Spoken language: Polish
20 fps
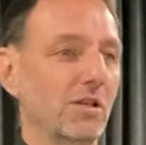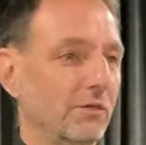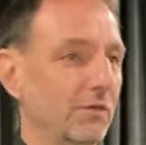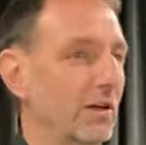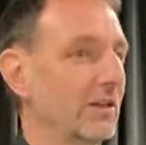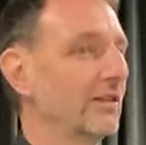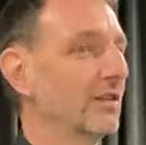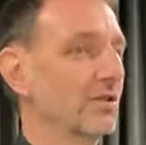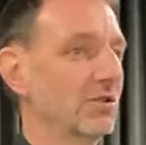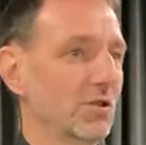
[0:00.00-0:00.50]
na
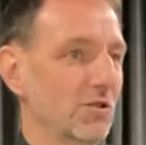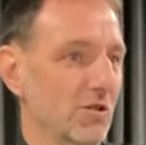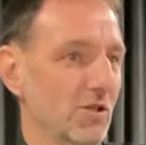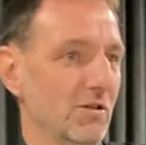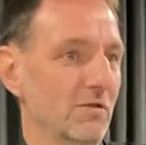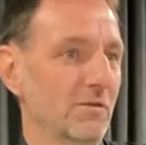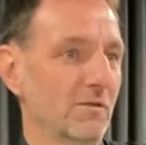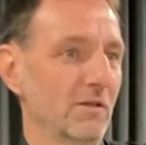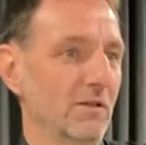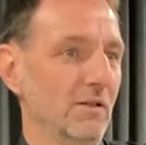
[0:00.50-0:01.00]
własne życie.
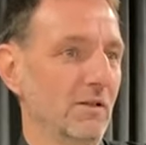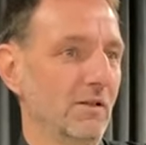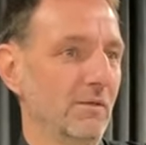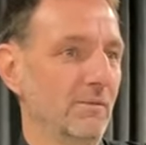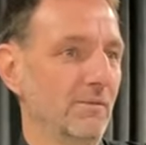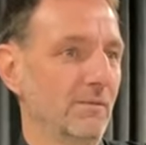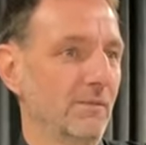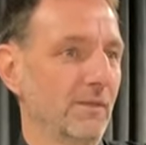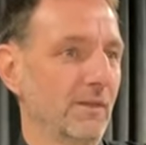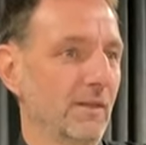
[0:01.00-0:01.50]

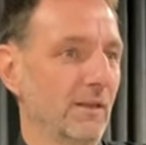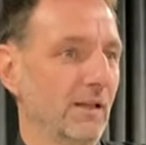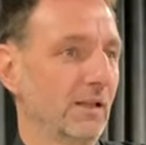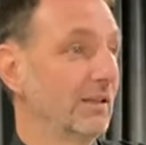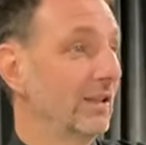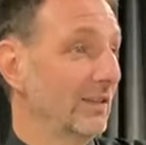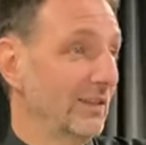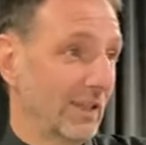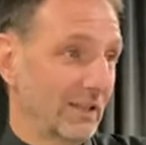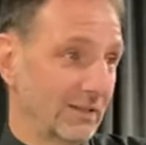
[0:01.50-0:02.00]
I
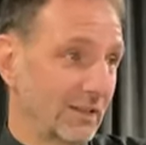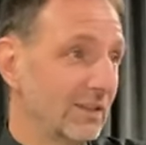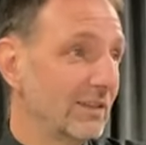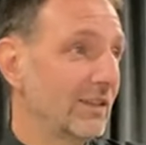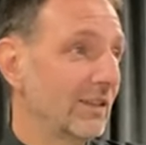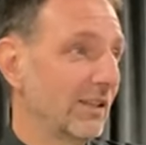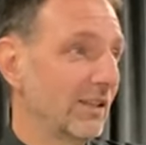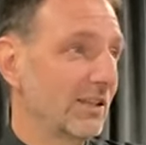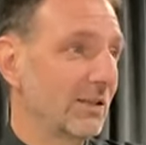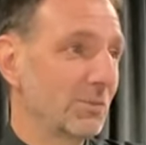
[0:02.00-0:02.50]
te
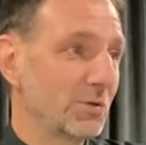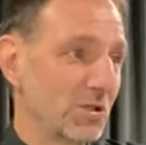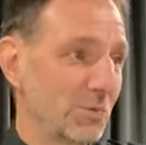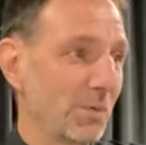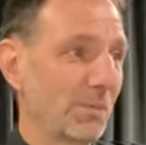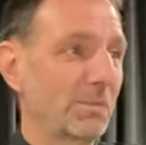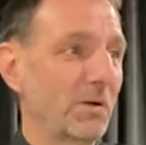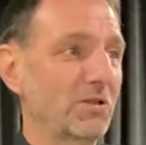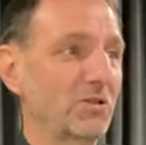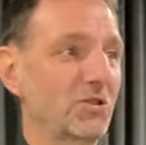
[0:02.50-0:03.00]
statystyki, gdybyście
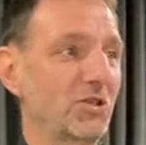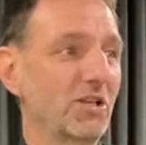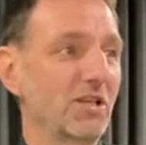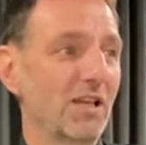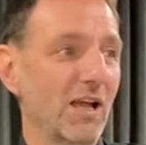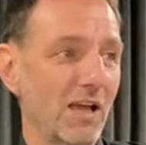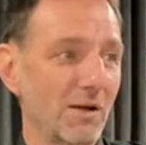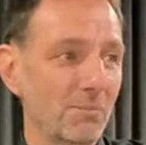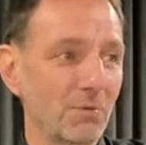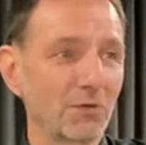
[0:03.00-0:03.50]

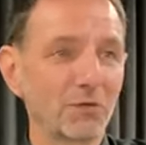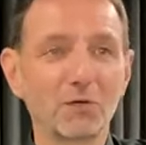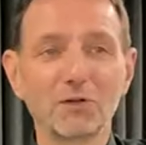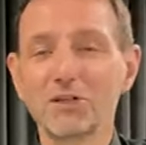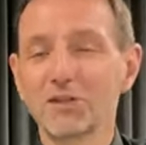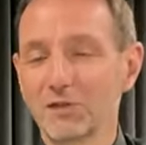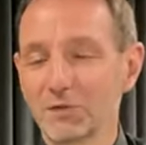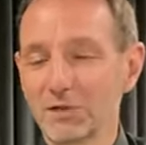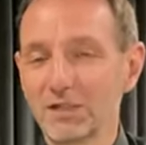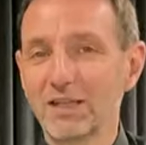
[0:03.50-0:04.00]
popatrzyli, a ja
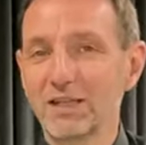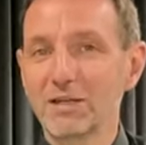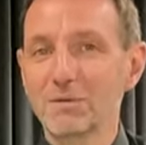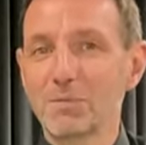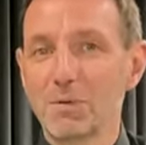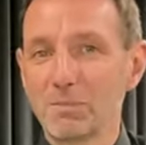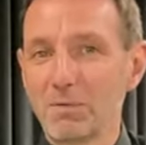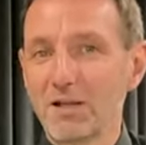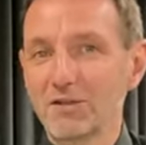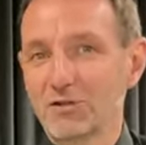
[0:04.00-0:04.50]
pozwoliłem sobie na nie
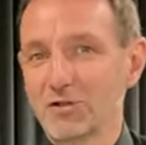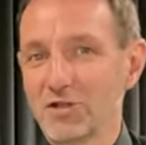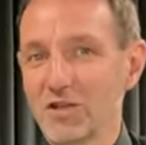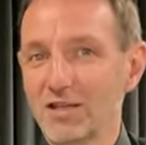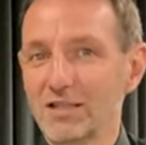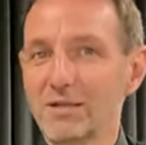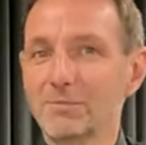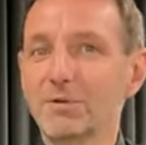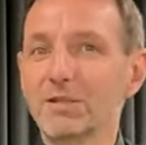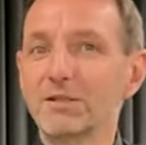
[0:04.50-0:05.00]
popatrzeć,
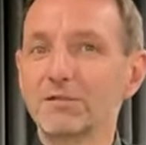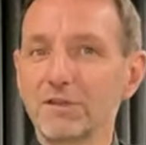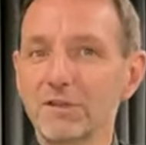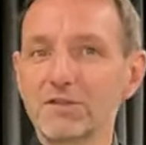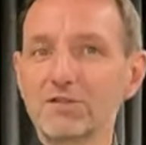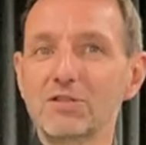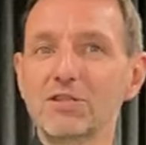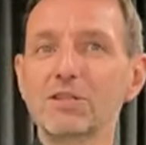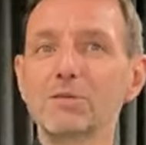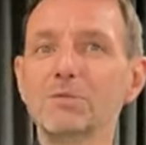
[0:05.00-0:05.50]
ale nie będę was
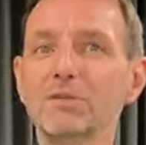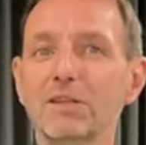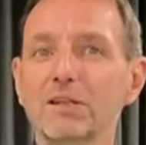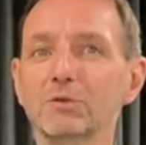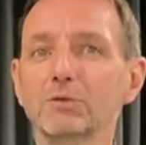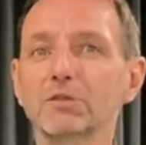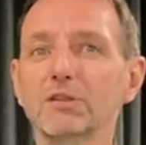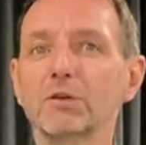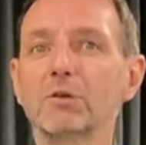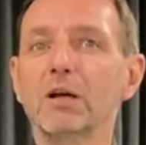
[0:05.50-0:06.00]
dzisiaj nimi
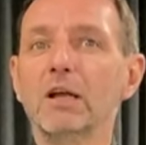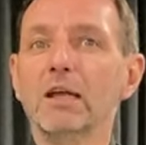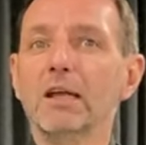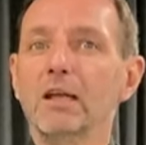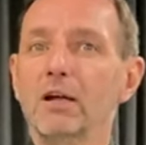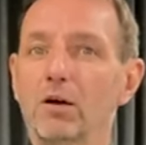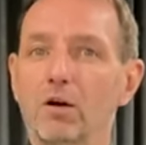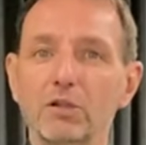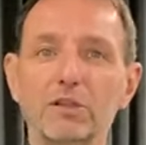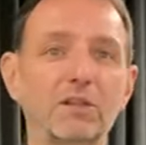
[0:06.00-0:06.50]
zanudzał,
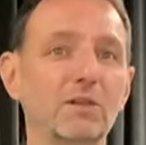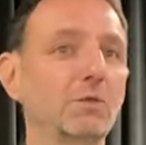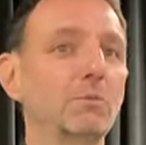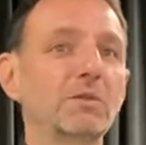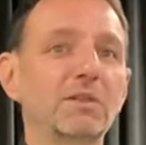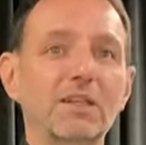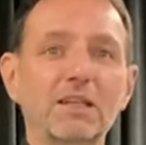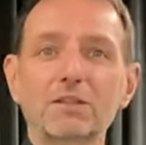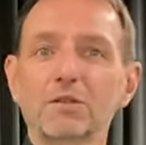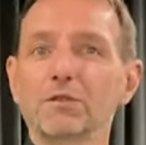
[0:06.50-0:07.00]
one
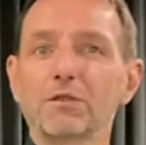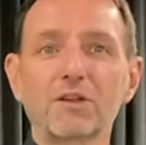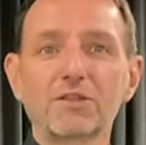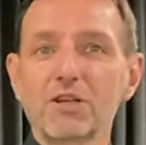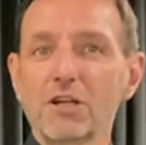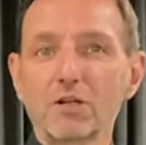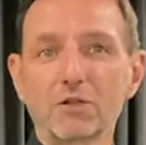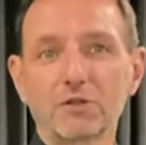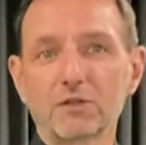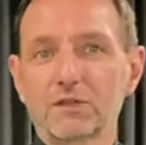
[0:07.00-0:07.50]
są
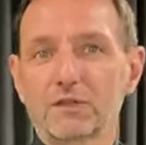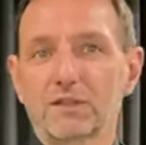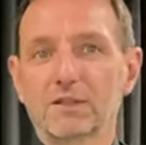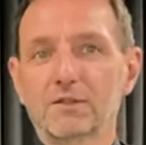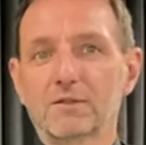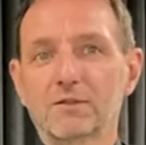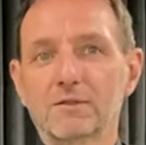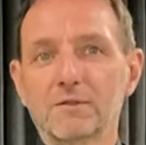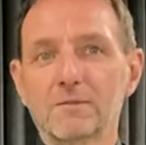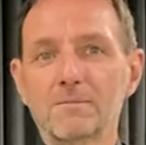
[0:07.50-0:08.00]
zatrważające.
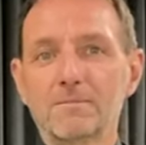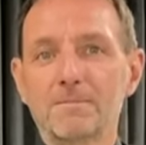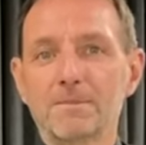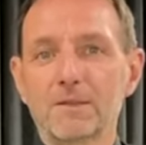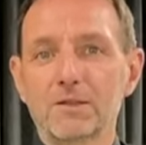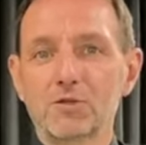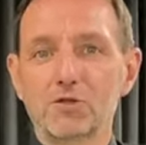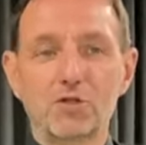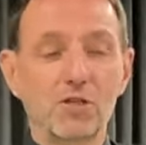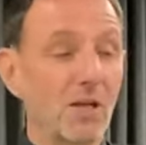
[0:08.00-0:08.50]

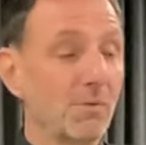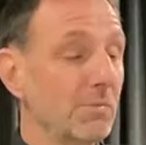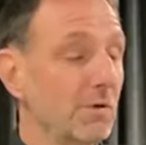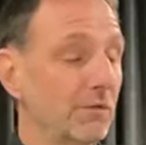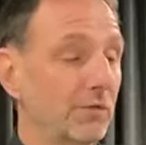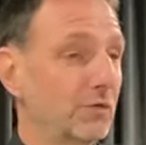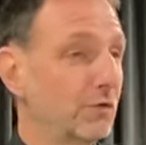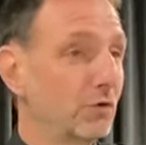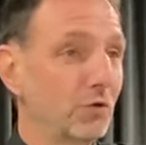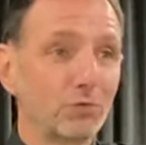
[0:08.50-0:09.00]
Żyjemy
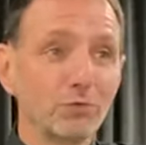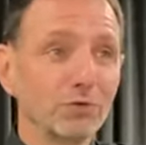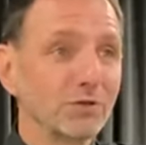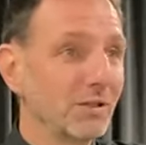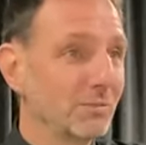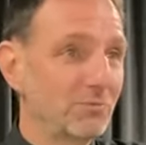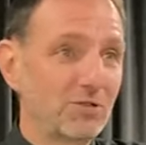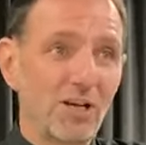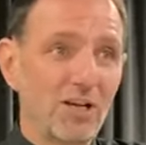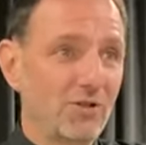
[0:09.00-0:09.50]
w
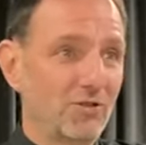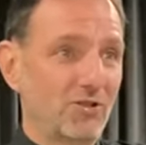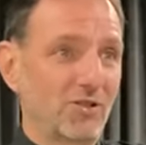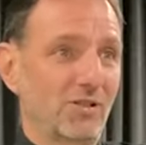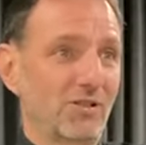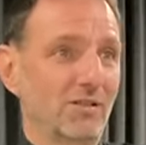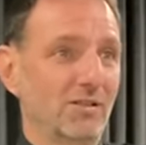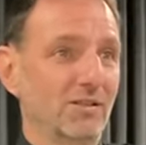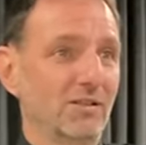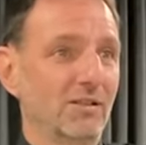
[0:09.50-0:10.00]
trudnym
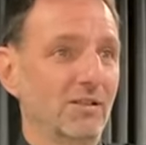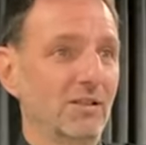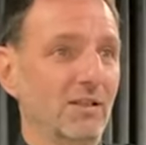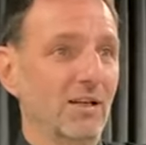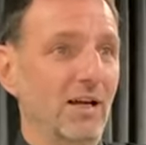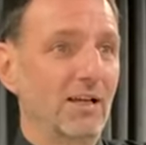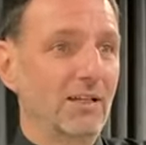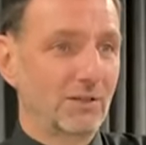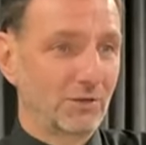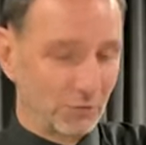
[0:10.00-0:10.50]
czasie,
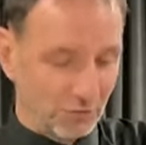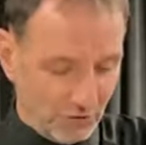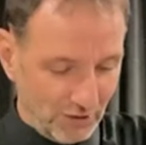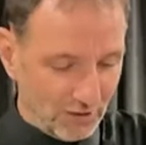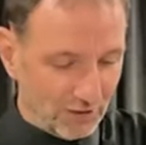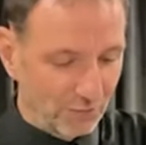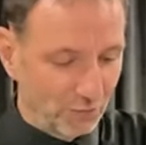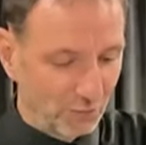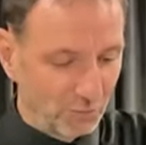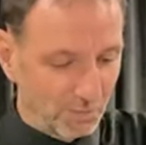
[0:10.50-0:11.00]
ale to nie
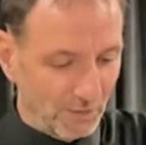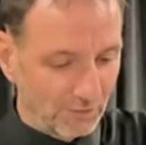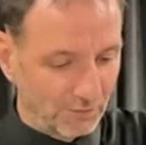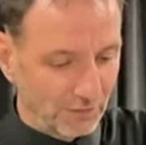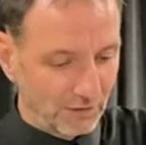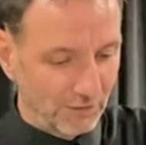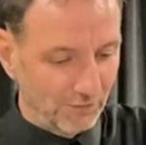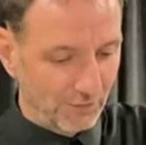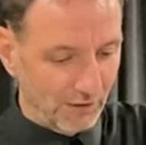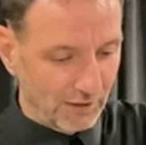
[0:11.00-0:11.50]
jest
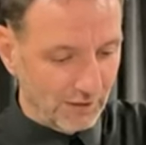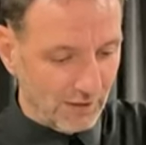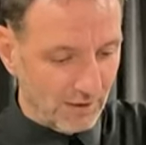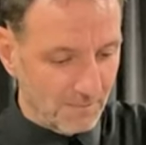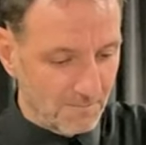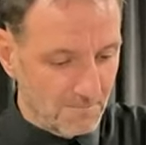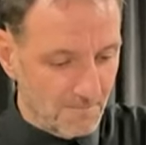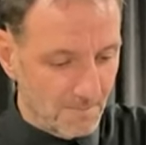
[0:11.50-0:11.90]
usprawiedliwienie.